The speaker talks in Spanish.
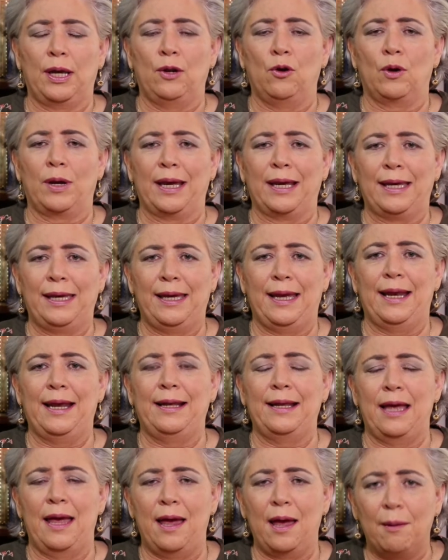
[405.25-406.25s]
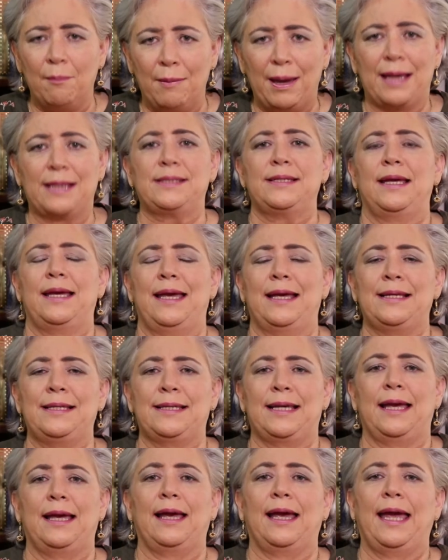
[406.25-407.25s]
que lo que quiere nada más
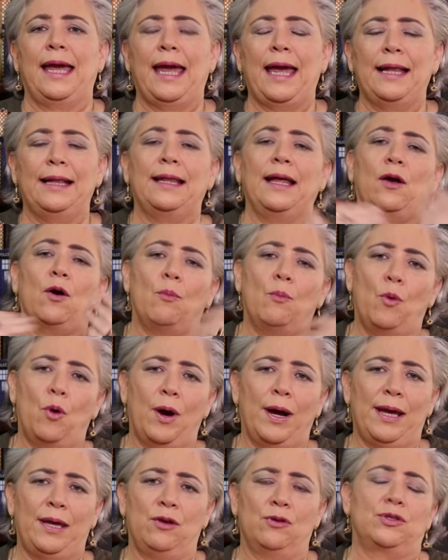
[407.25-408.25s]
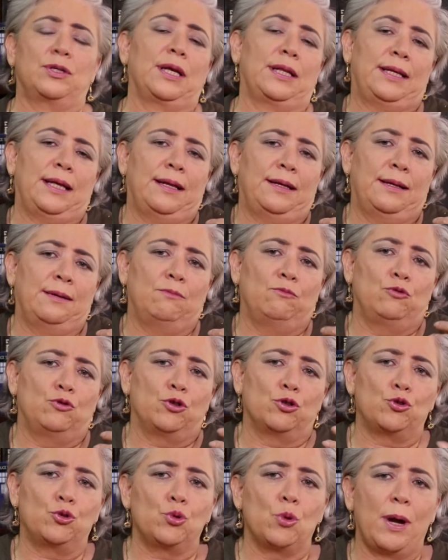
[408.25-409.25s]
es que gente como ellos, que tienen
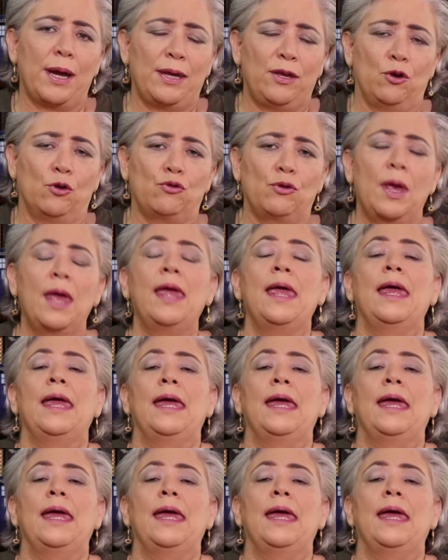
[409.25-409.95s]
muchos sueños,